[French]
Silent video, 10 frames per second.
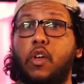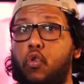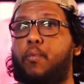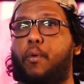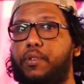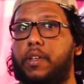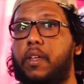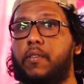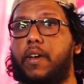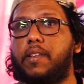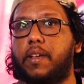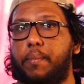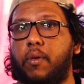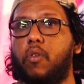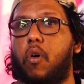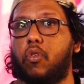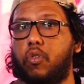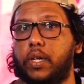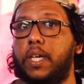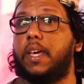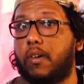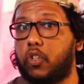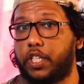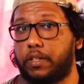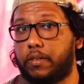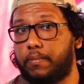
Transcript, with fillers: Et le procédé va se répandre en Corée et en Chine.